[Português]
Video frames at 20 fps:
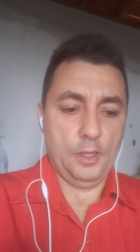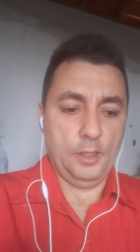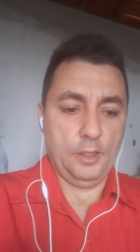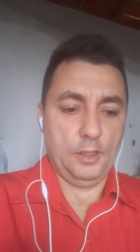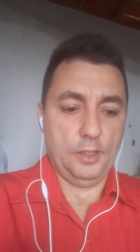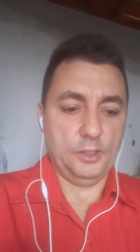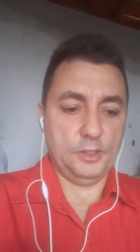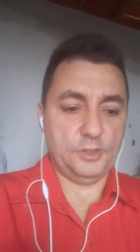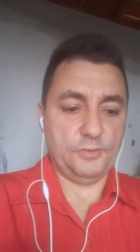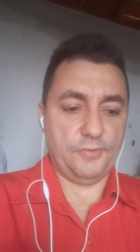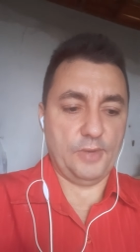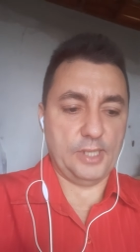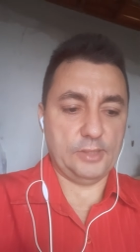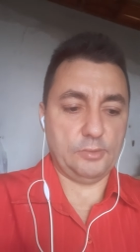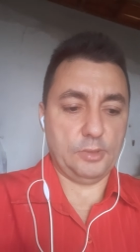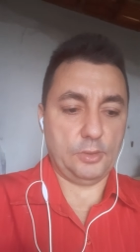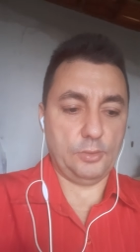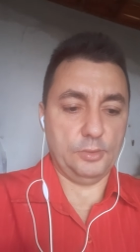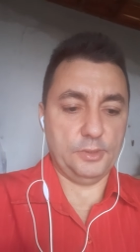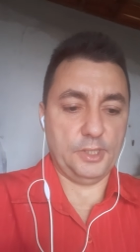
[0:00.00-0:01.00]
Esse
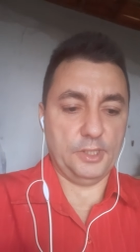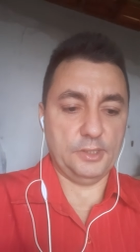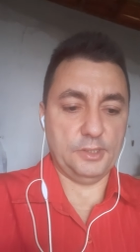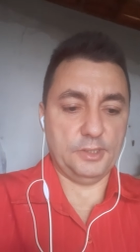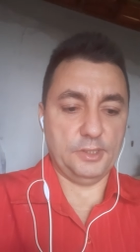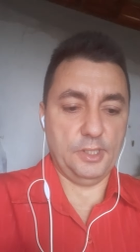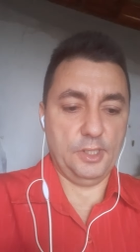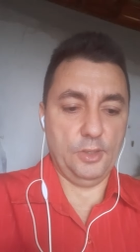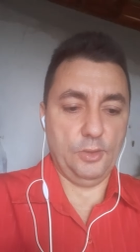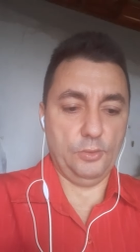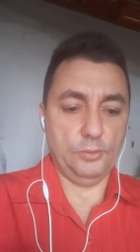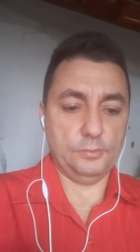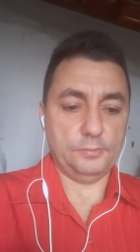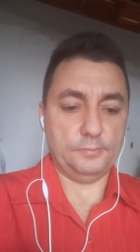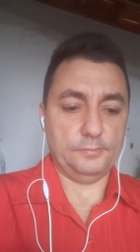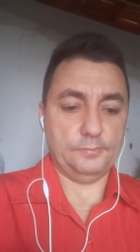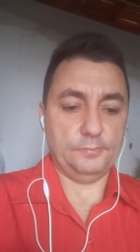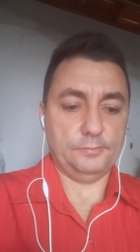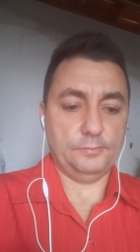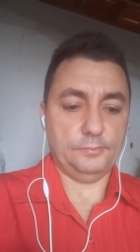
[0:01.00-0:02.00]
fato aconteceu
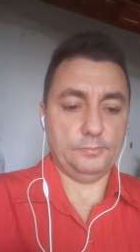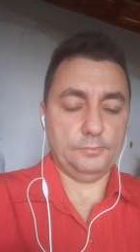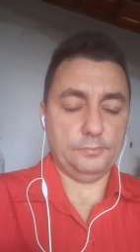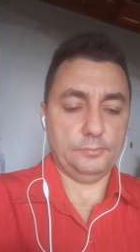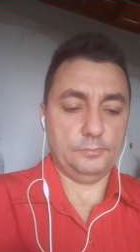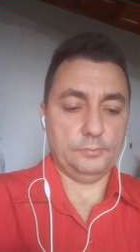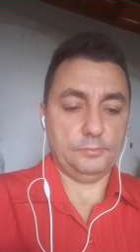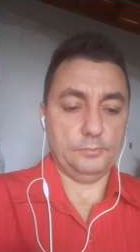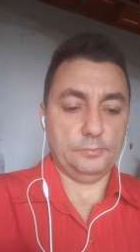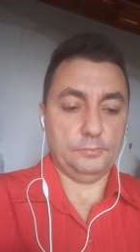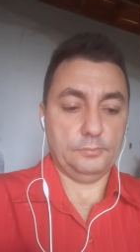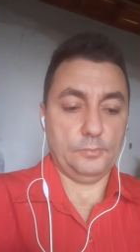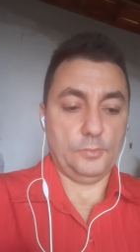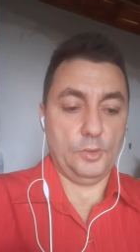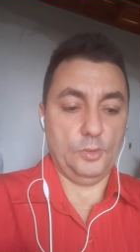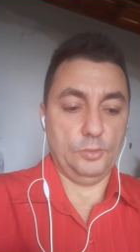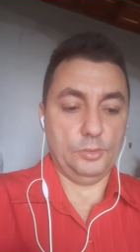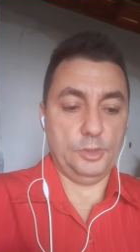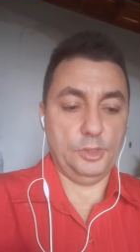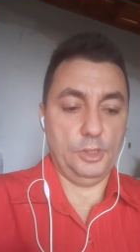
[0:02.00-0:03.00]

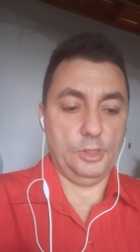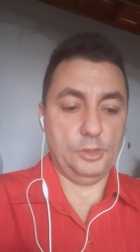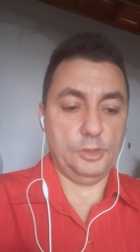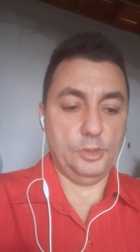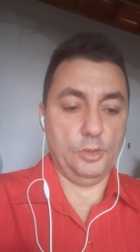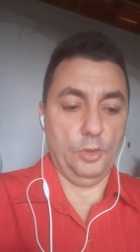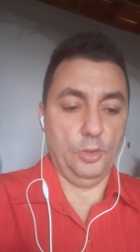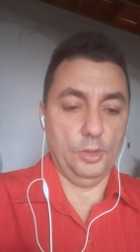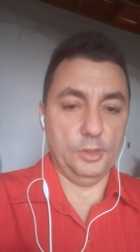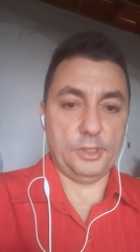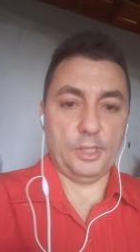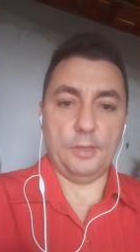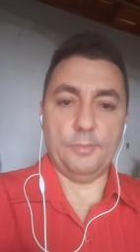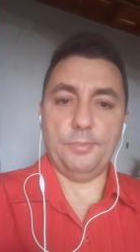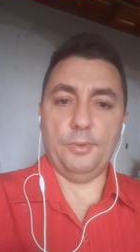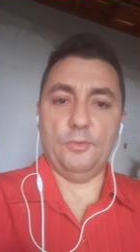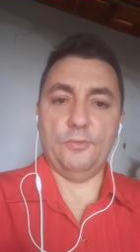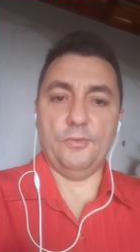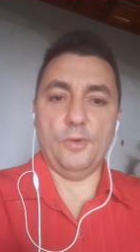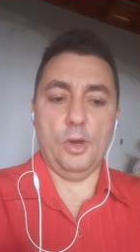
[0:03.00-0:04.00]
no dia de ontem,
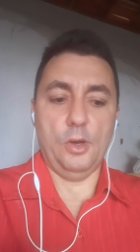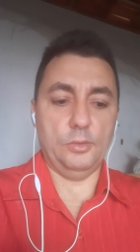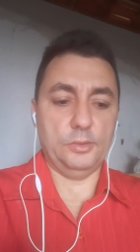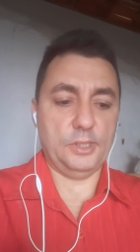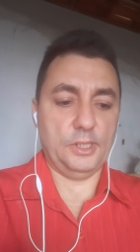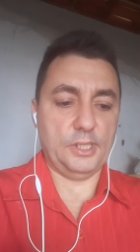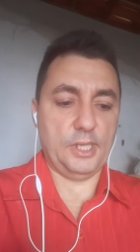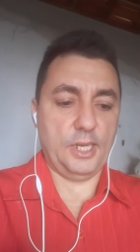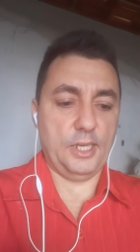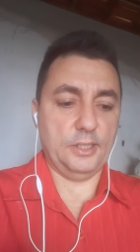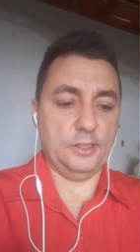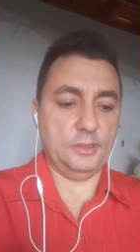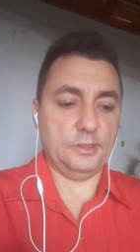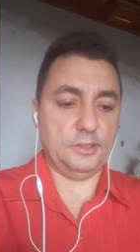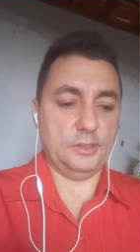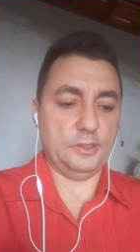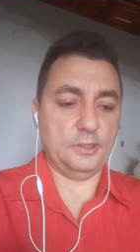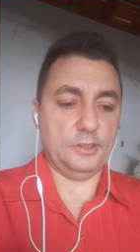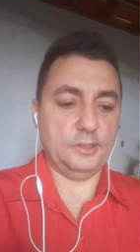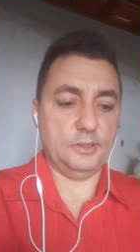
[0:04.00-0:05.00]
por volta
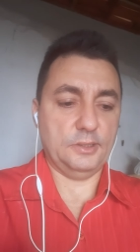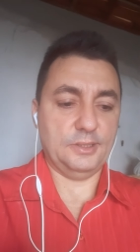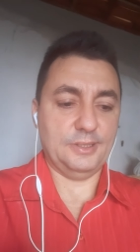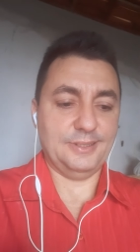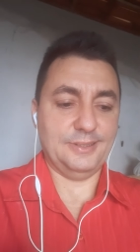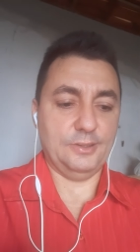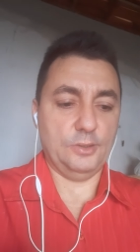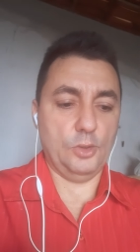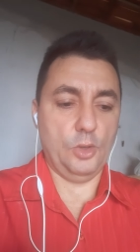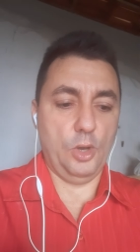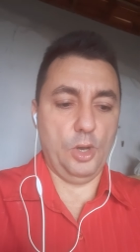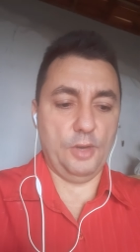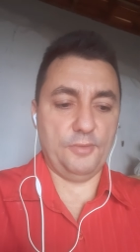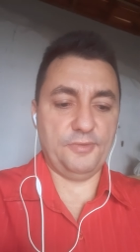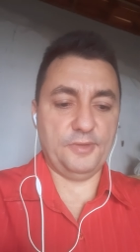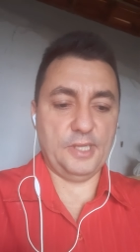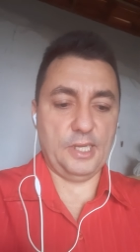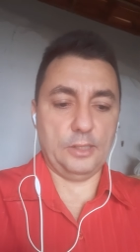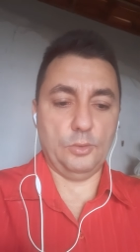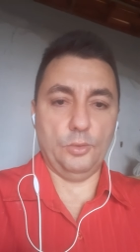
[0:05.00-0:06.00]
das
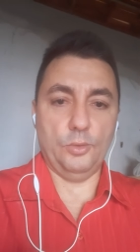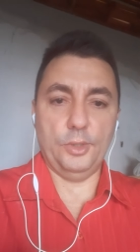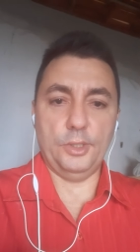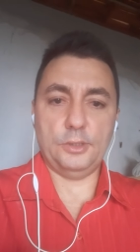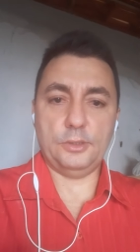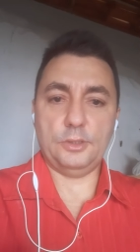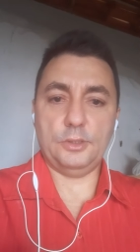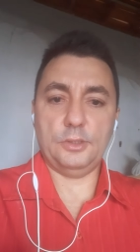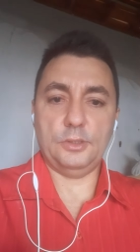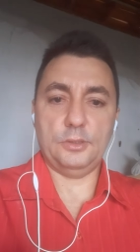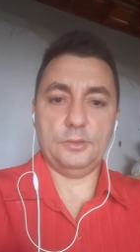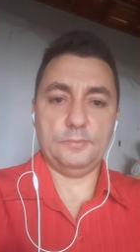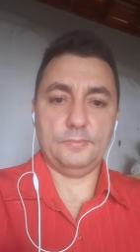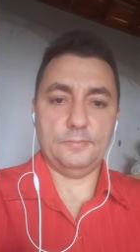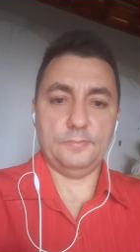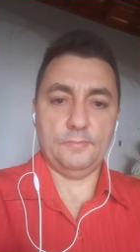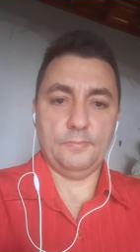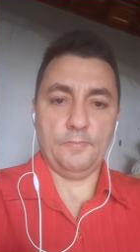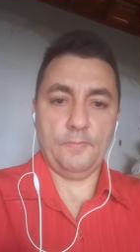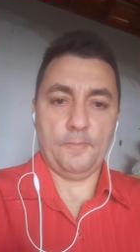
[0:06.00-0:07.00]
nove da noite,
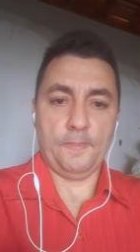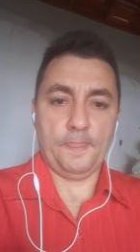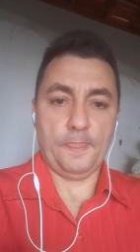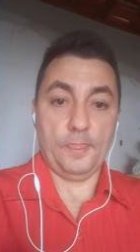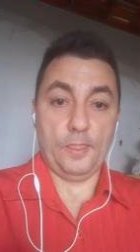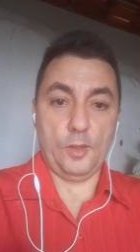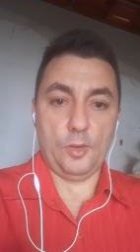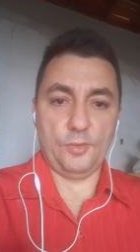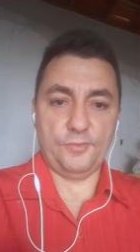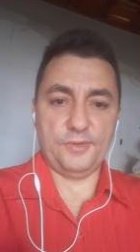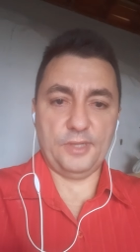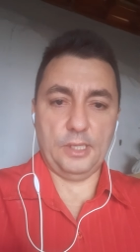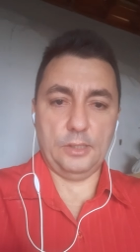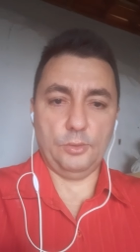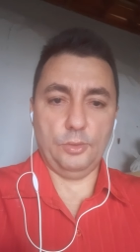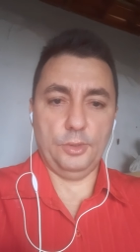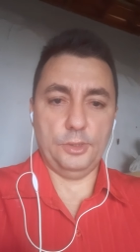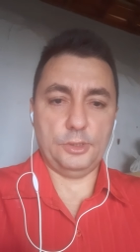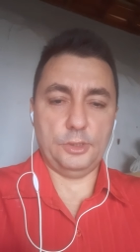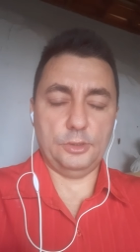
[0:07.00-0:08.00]
nove da
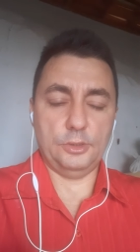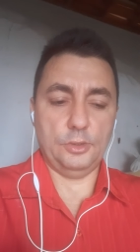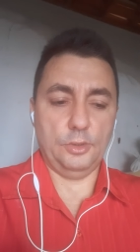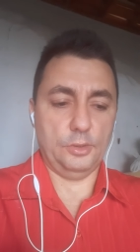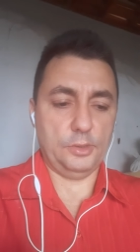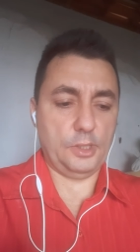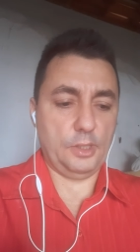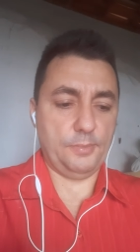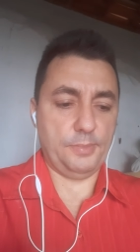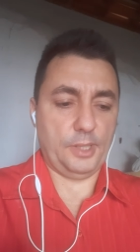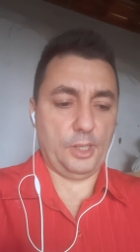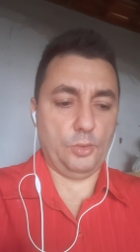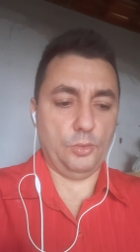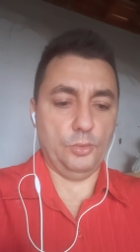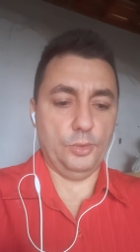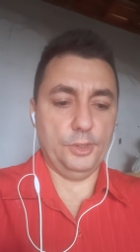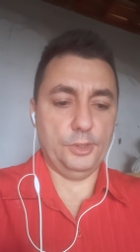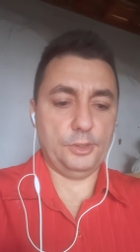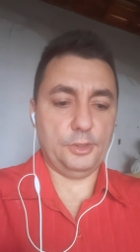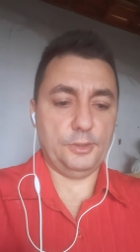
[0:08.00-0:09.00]
noite de ontem para
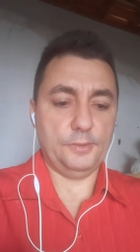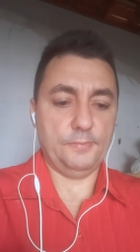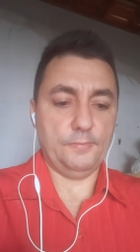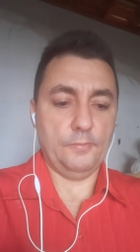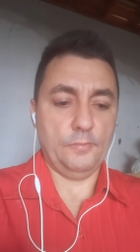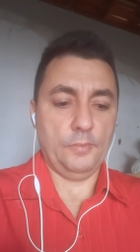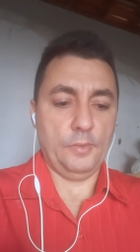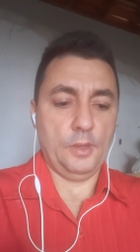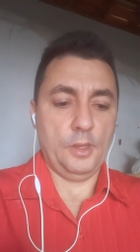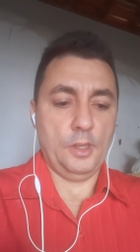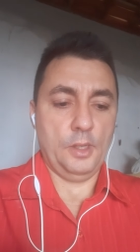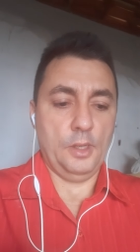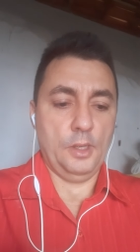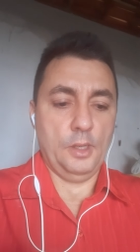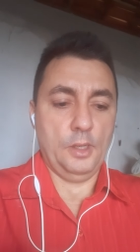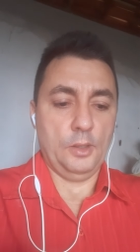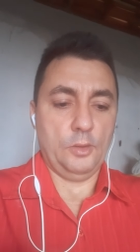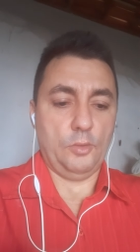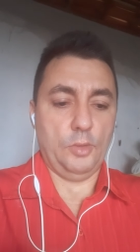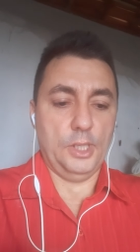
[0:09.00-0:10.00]
hoje,
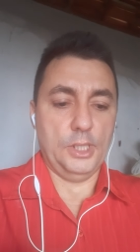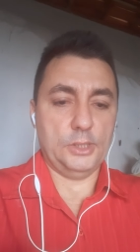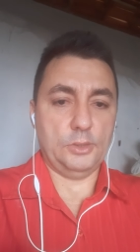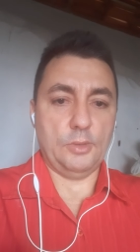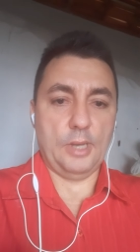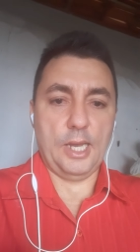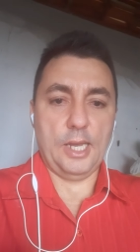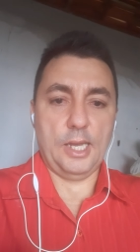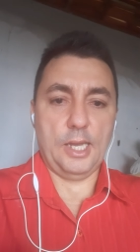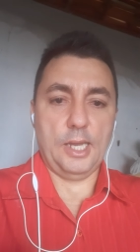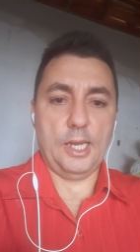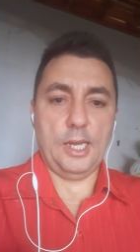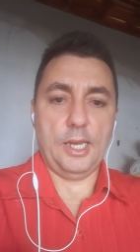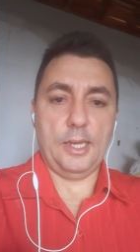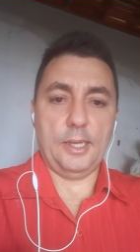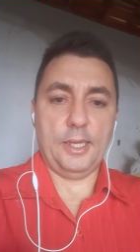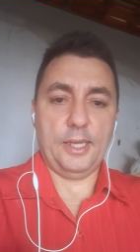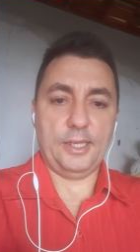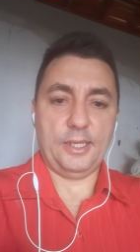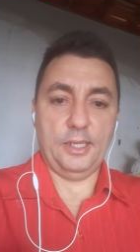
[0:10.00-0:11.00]
quando
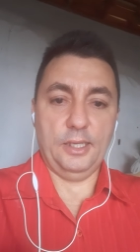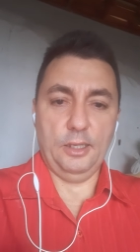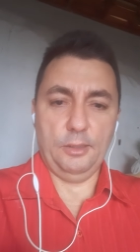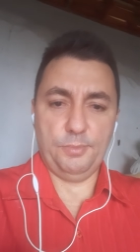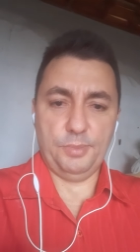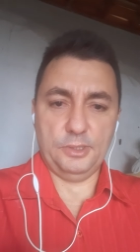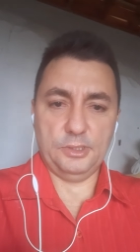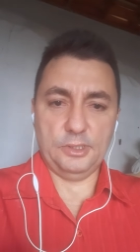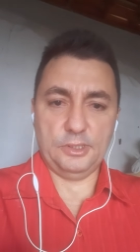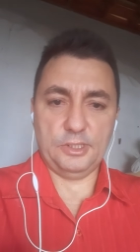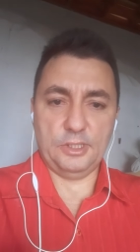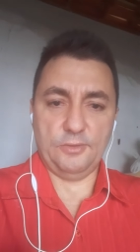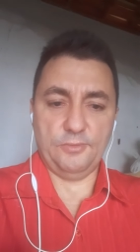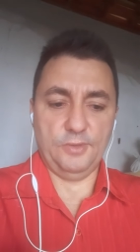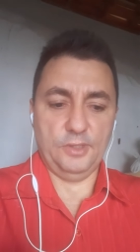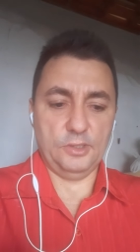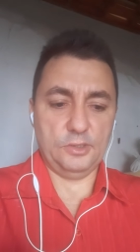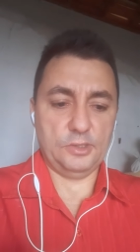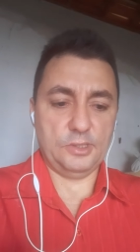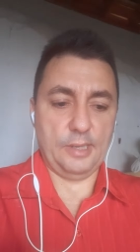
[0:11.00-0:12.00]
a equipe de
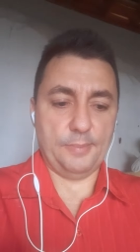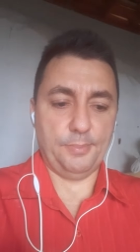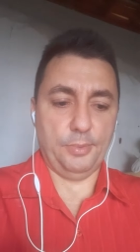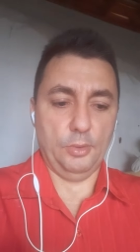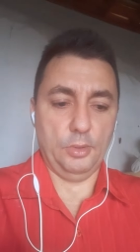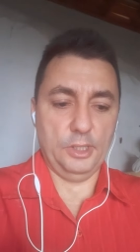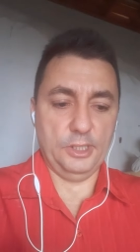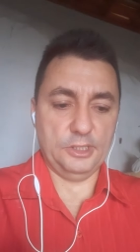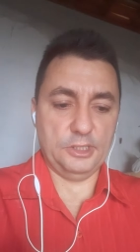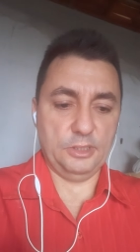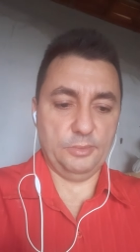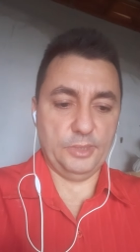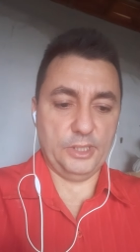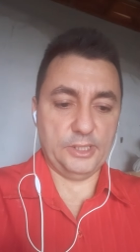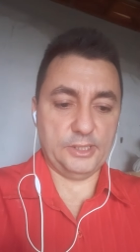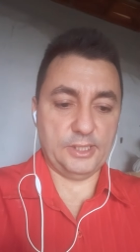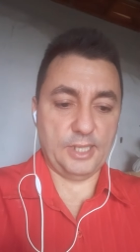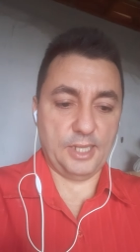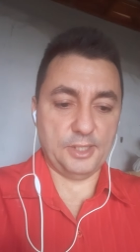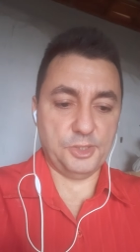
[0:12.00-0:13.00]
serviço da Polícia
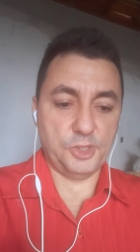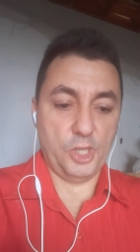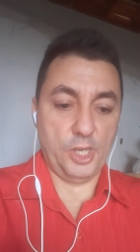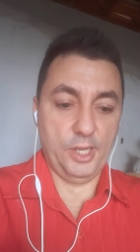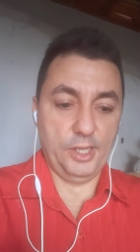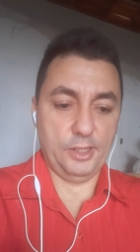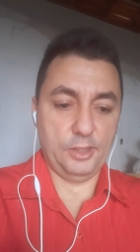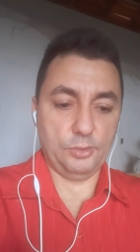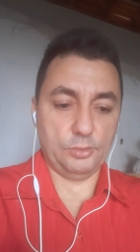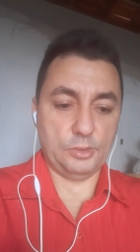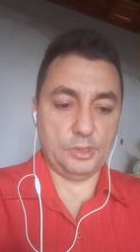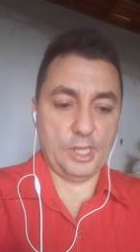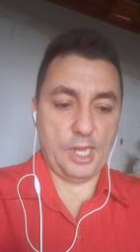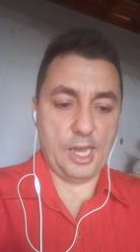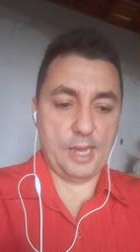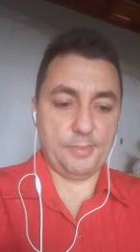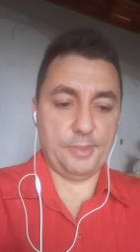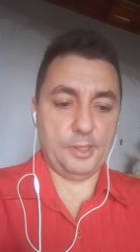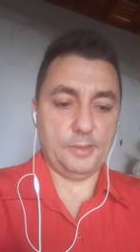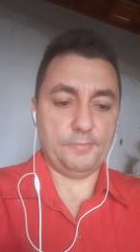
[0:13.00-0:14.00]
Militar de
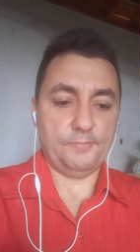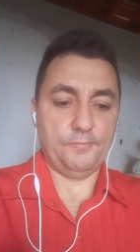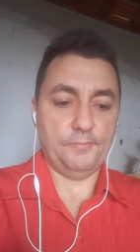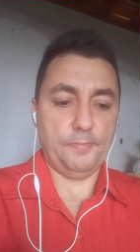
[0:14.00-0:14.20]
Utaba